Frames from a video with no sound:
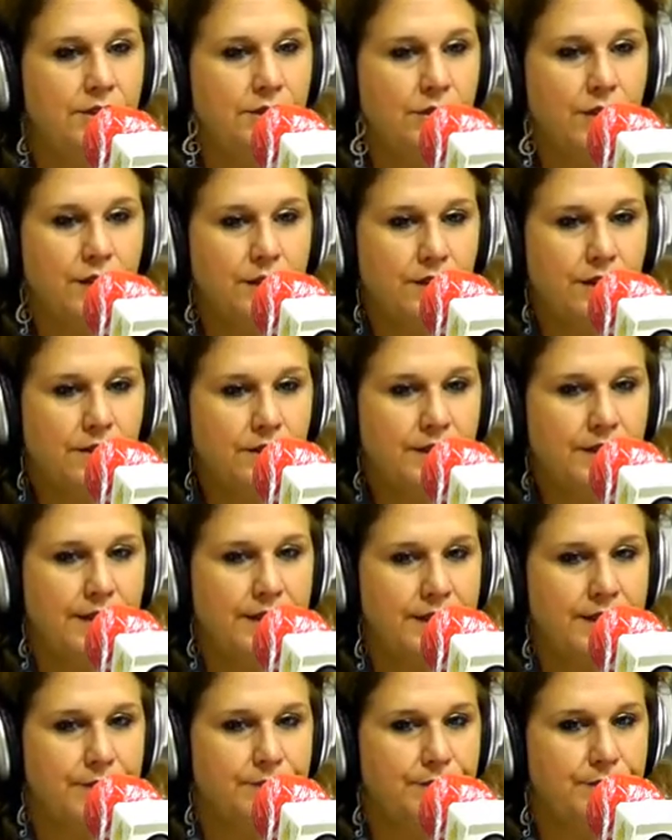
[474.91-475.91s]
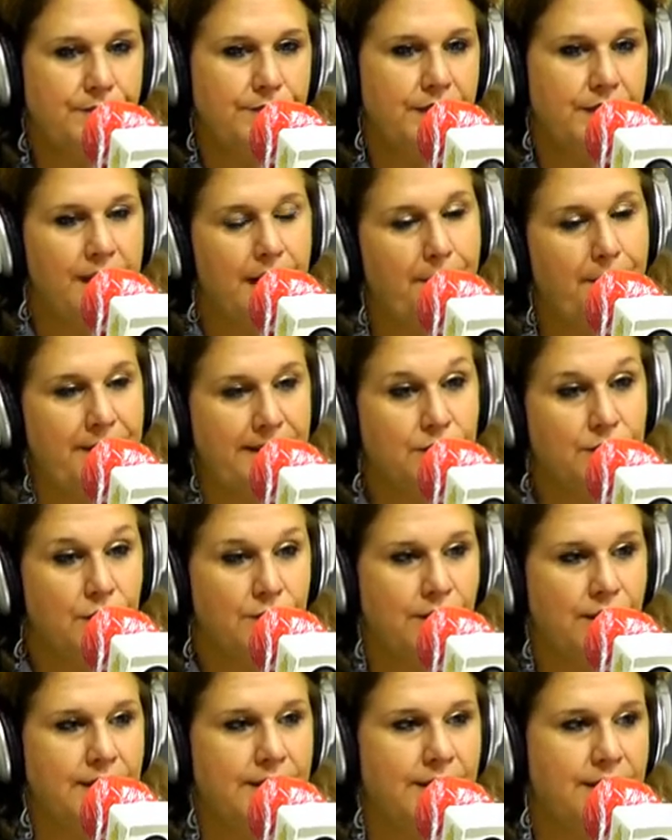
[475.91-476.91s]
creo que, las
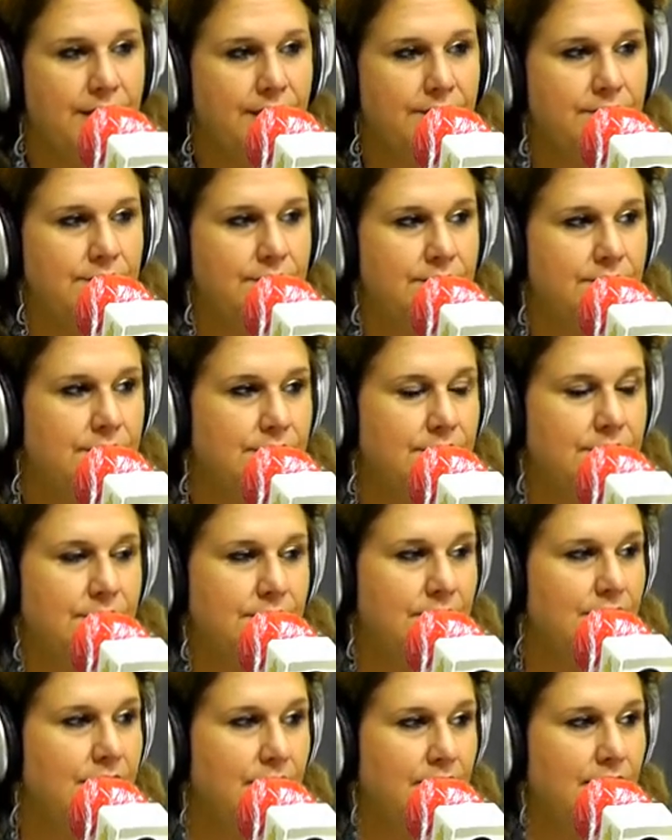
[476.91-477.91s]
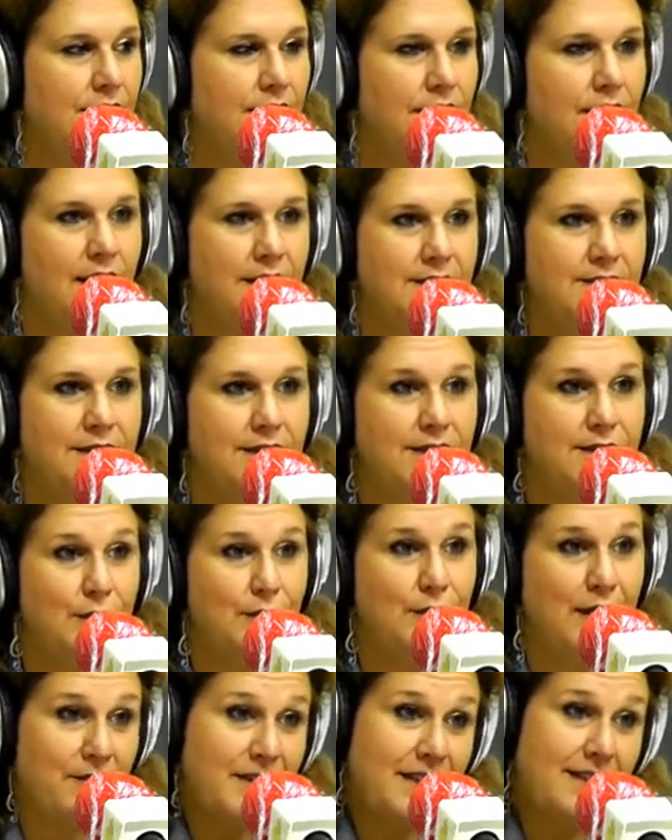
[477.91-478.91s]
personas que han, han, tenido
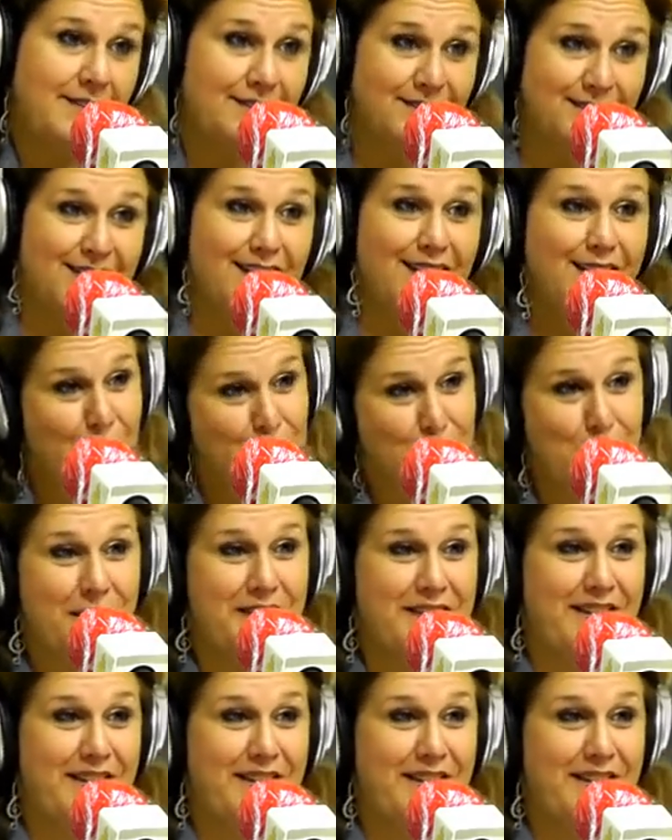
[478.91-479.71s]
la valentía y la suerte